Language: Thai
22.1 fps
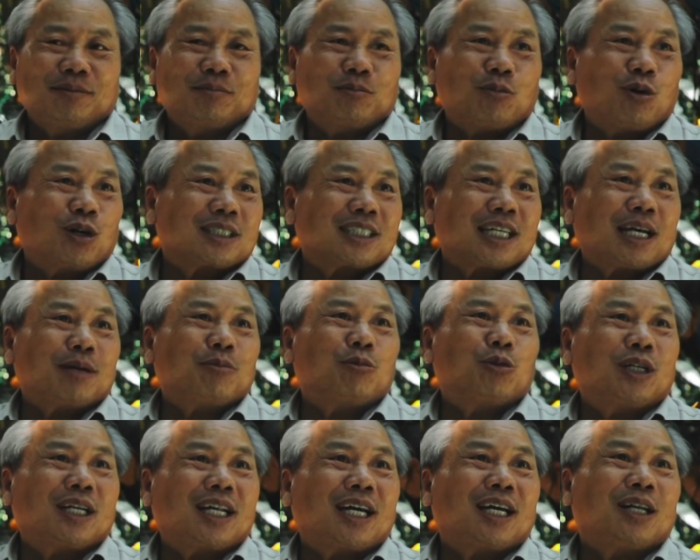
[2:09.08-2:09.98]
บอกสาย
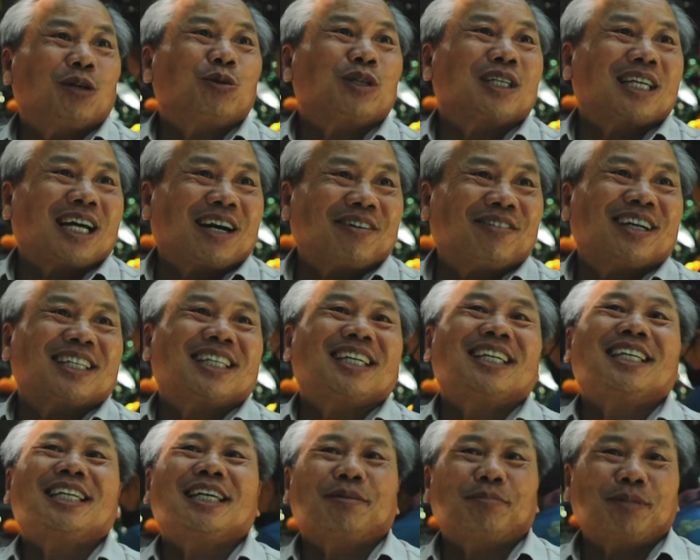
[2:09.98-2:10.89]
บุญได้รู้จักว่า
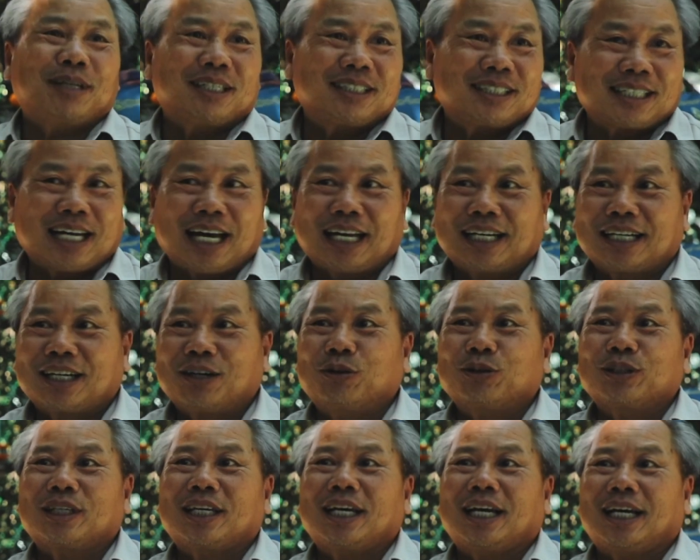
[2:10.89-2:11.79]
ที่นี่เป็นศาล
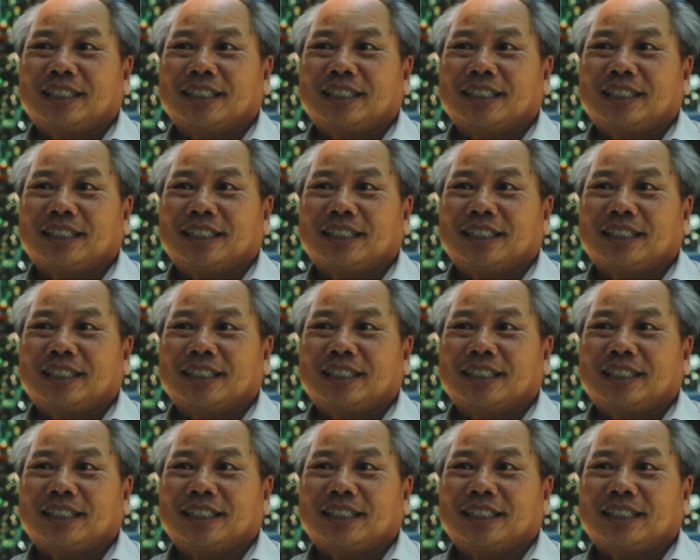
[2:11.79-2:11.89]
เก่าแก่